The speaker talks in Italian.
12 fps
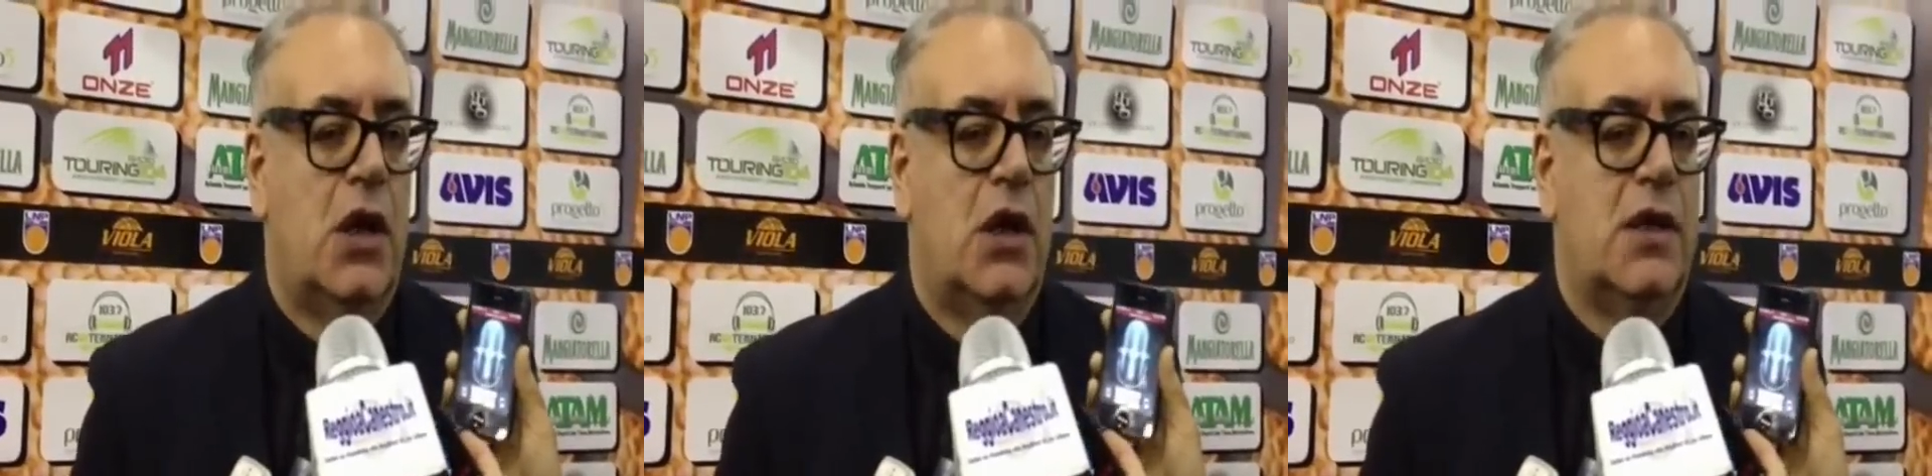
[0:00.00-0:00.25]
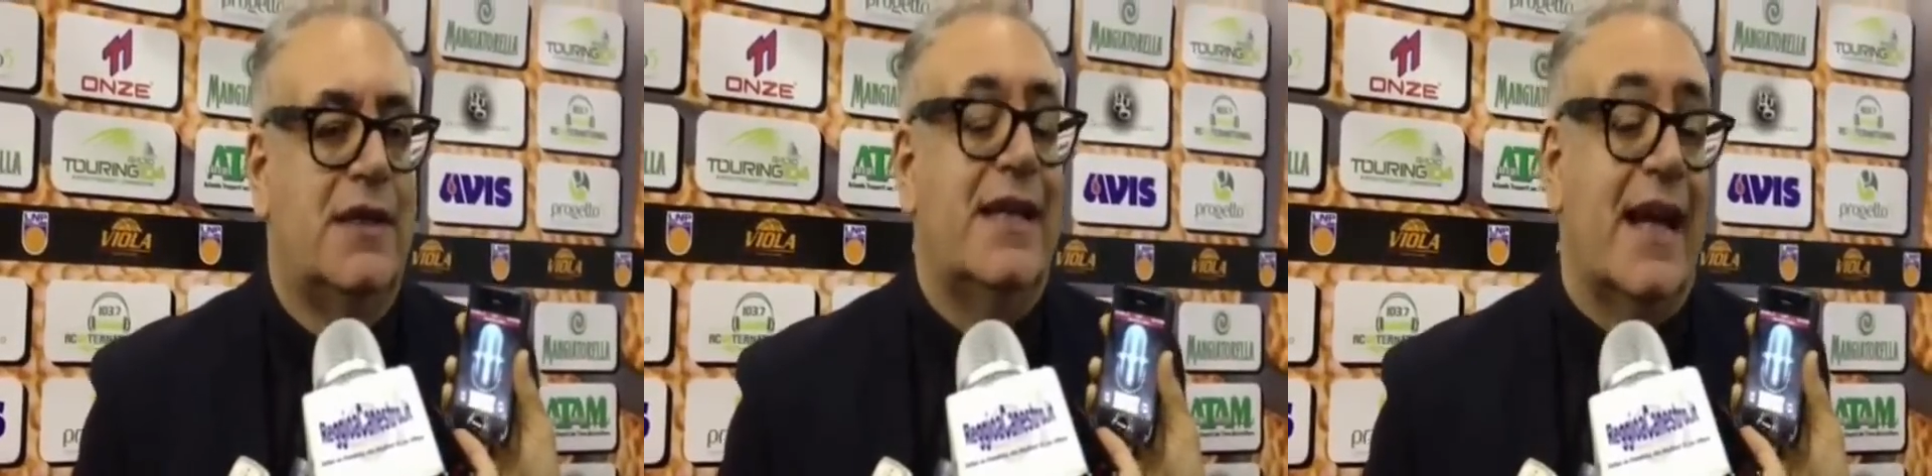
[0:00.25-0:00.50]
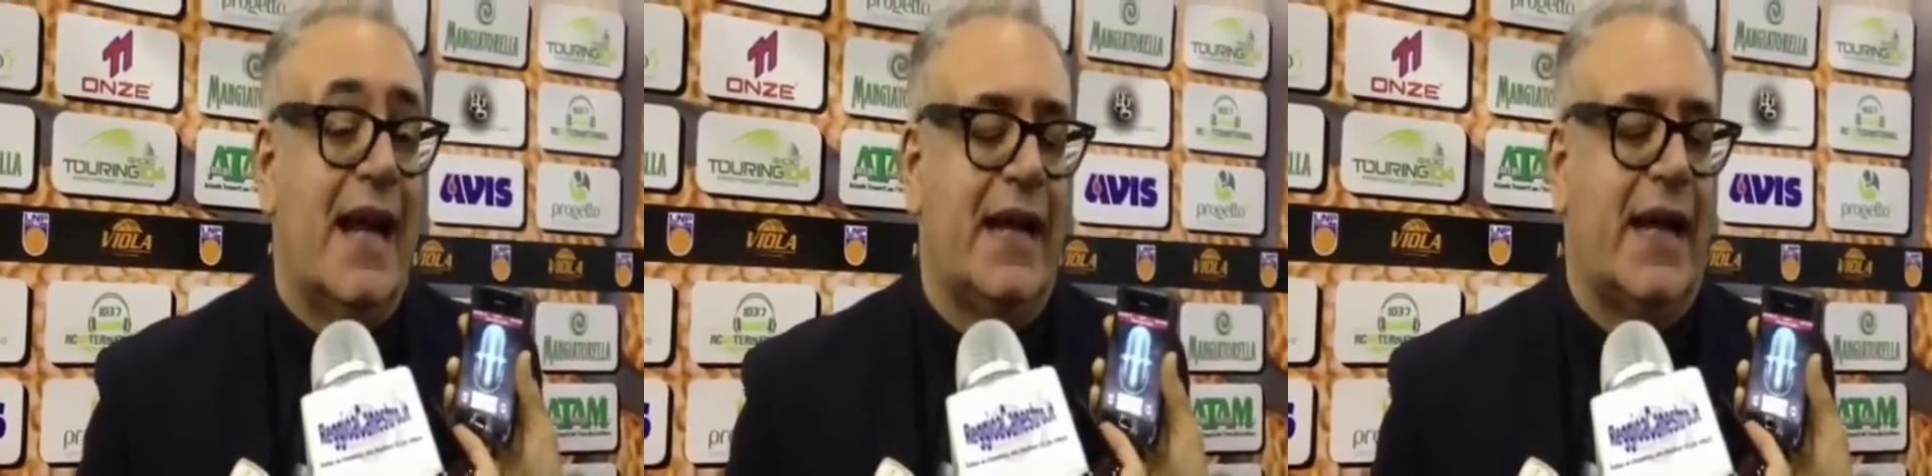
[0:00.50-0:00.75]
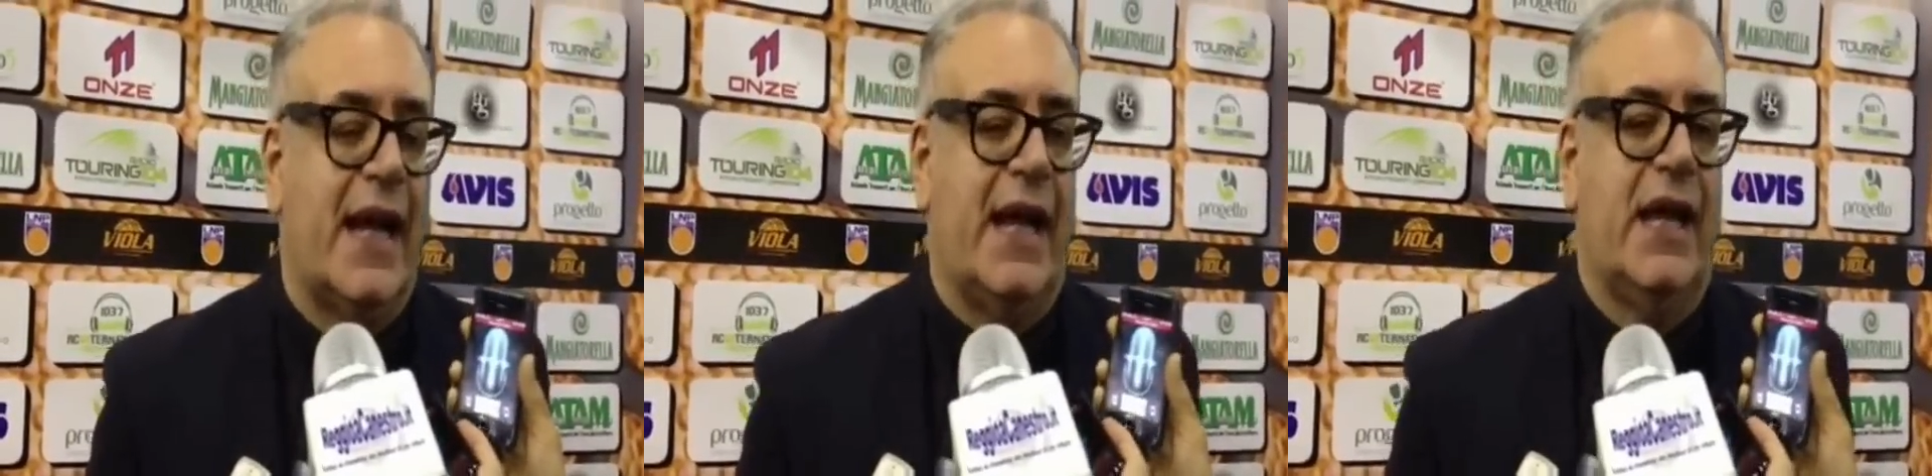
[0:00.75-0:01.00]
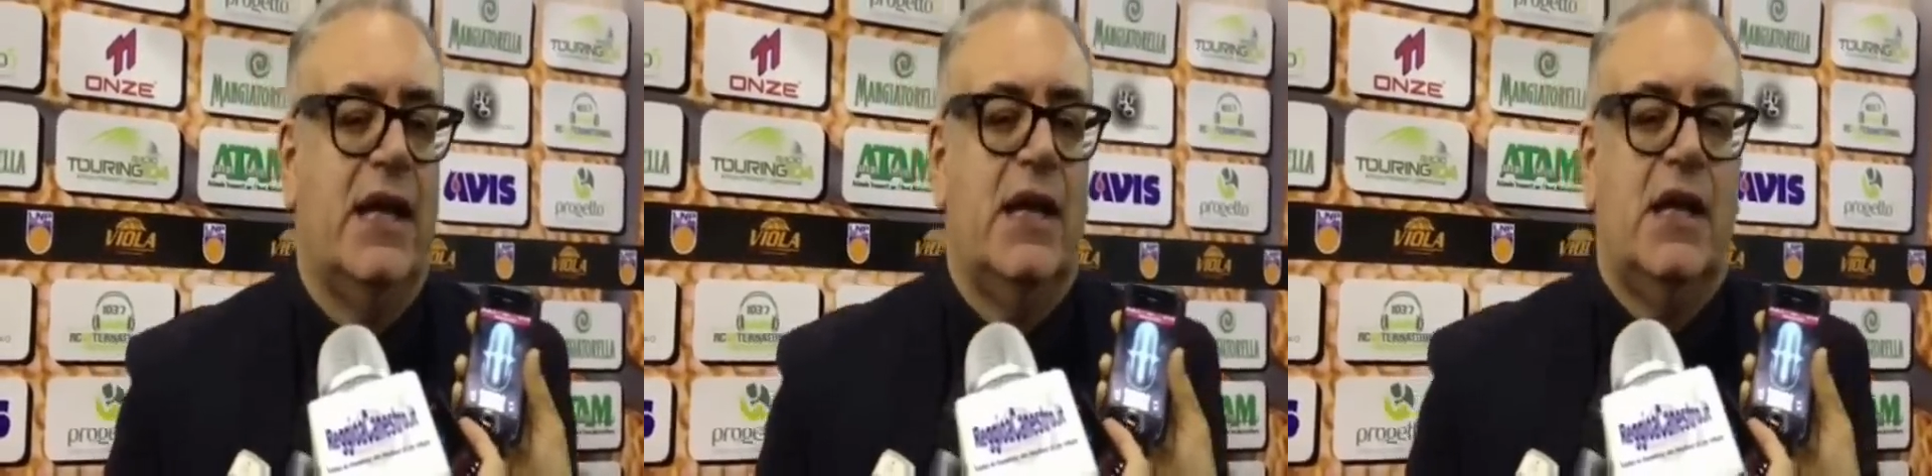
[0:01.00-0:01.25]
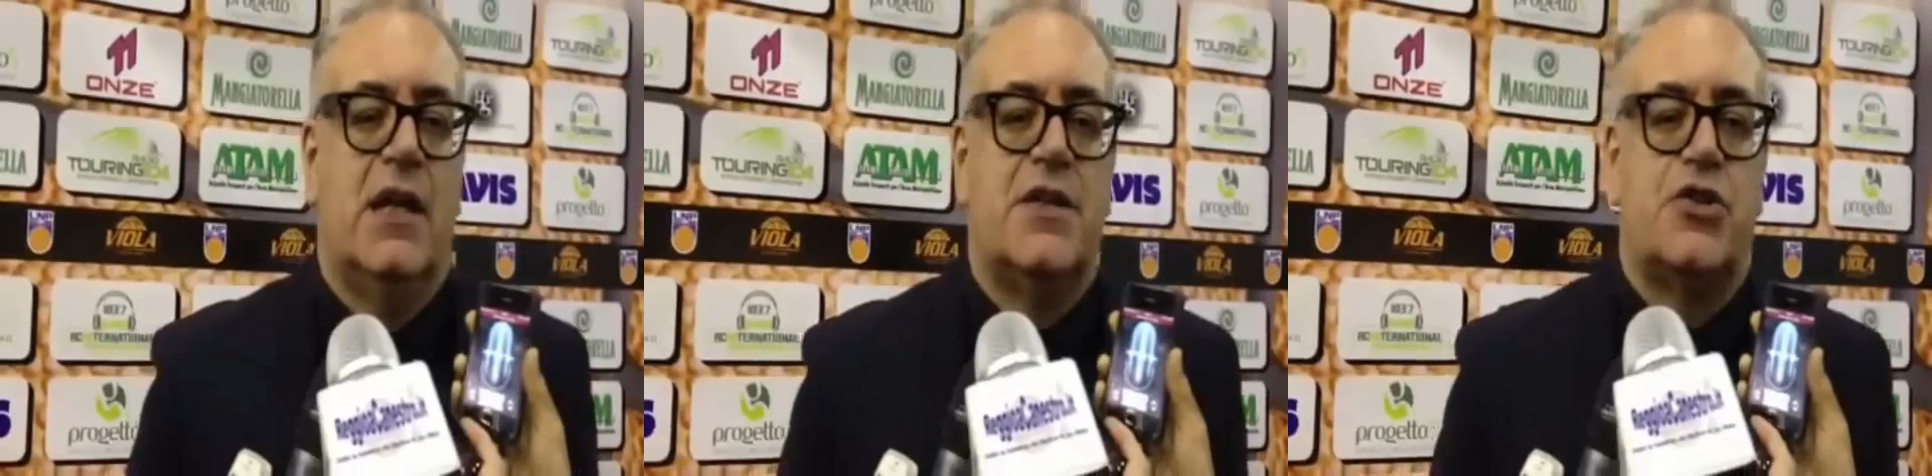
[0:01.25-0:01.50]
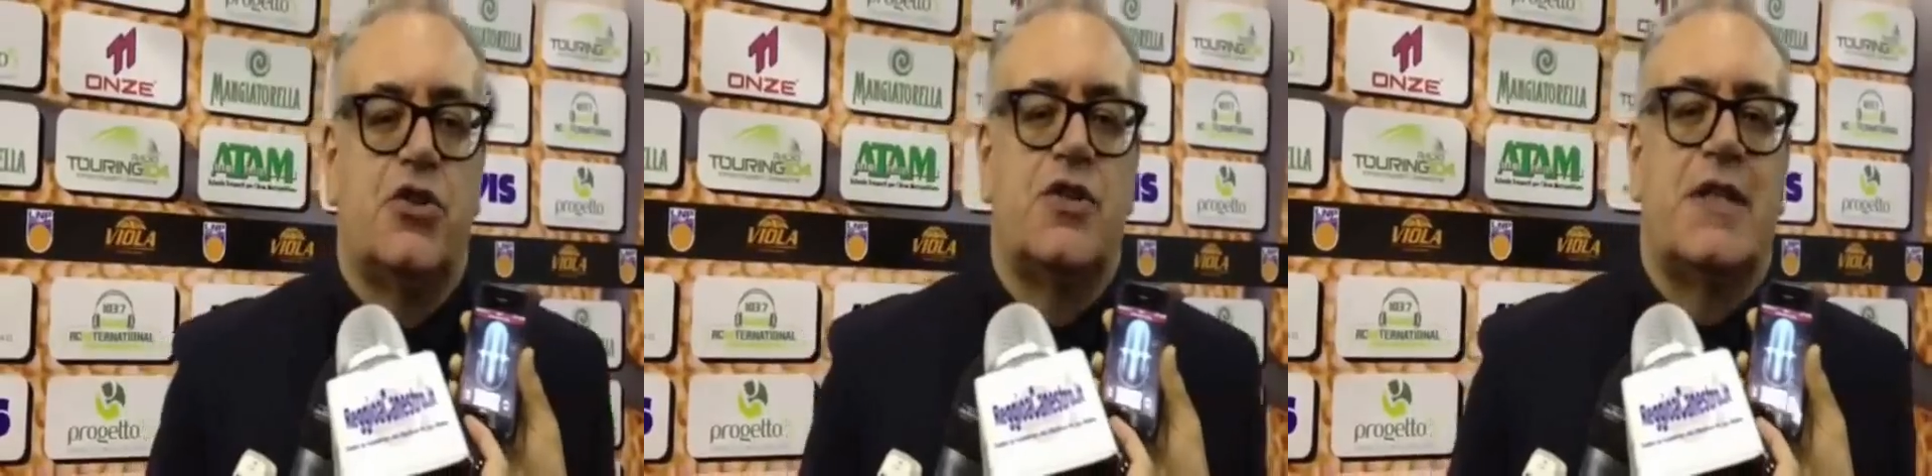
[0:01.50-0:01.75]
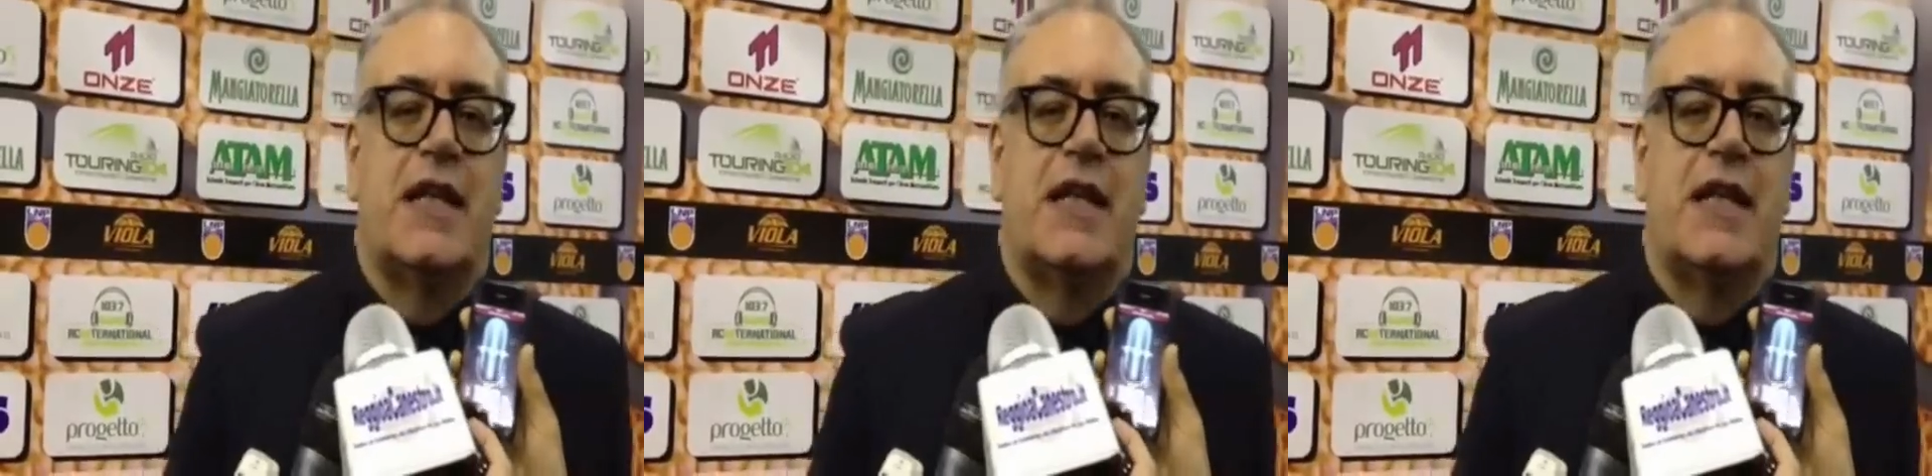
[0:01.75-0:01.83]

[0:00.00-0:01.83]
eh, direi che sono